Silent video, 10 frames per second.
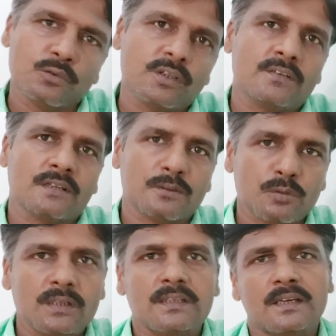उसे
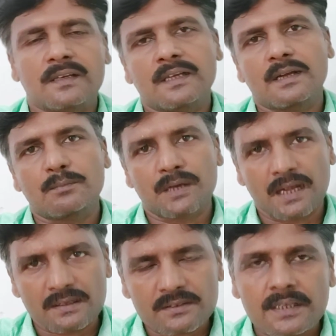संतुलित करने का
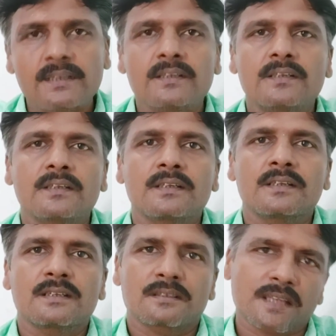प्रयास करें
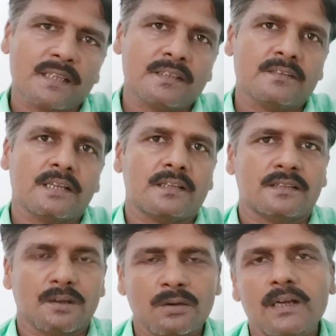साथ ही
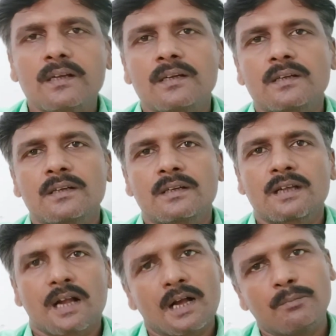साथ दवा
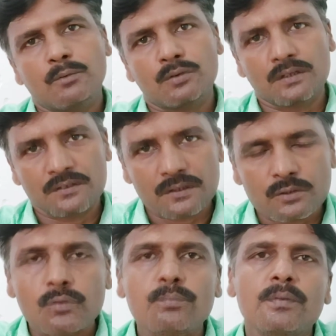आपको
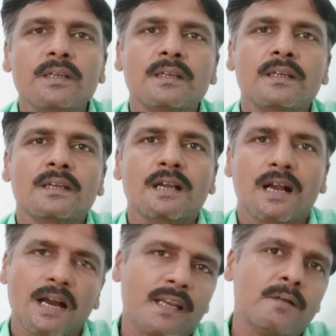निश्चित रूप में
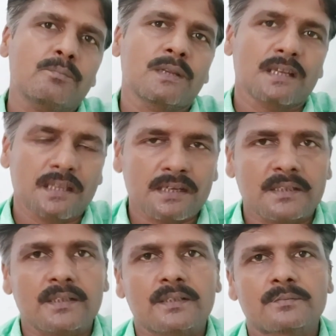आराम मिलने
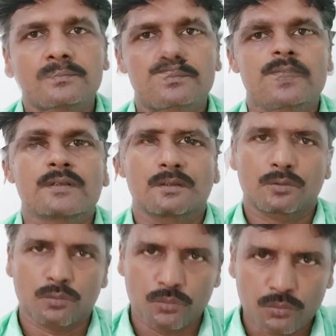लगेगा
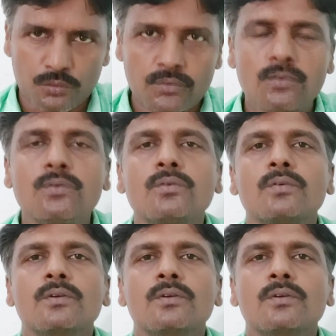तो दोस्तों